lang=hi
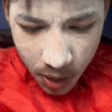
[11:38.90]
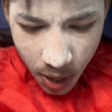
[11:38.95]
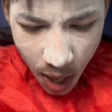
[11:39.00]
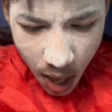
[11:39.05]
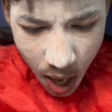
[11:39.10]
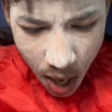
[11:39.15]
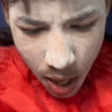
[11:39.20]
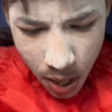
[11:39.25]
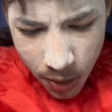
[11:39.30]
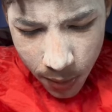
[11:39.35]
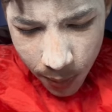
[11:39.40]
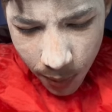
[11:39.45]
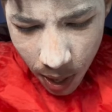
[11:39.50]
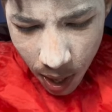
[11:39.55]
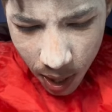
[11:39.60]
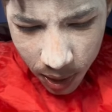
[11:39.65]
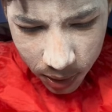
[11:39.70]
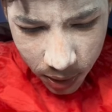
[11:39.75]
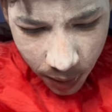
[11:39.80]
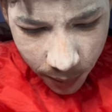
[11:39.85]
क्या ही
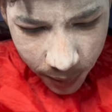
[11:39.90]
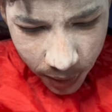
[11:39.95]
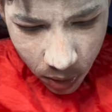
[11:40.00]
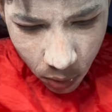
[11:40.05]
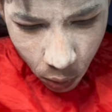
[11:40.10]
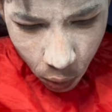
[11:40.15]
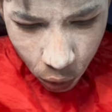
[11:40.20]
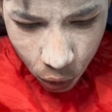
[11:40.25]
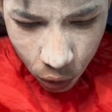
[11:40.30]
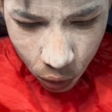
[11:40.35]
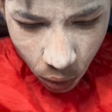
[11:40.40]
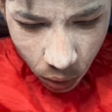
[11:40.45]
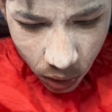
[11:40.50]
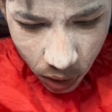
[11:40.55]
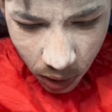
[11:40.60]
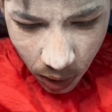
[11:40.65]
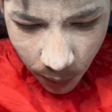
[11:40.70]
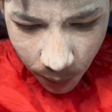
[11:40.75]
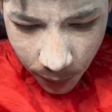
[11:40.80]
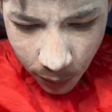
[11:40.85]
बात है भाई कुछ तो
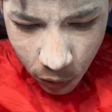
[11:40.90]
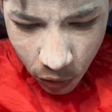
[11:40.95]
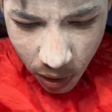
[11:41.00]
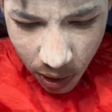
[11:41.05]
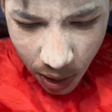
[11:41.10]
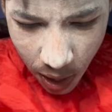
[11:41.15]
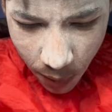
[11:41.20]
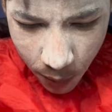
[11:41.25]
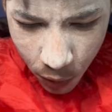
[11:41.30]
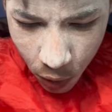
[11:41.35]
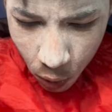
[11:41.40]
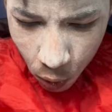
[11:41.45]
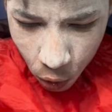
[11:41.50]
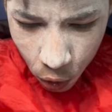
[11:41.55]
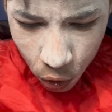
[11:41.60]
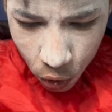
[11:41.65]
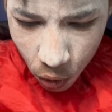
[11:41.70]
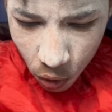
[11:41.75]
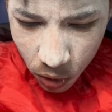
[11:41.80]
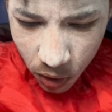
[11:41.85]
दे दे पबजी वाले अभी
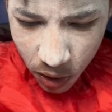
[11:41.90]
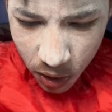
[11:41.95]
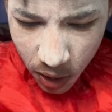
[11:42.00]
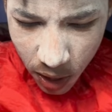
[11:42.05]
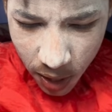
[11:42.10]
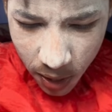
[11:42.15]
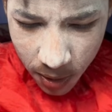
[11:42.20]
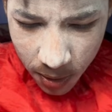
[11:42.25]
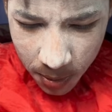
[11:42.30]
कुछ तो दे दे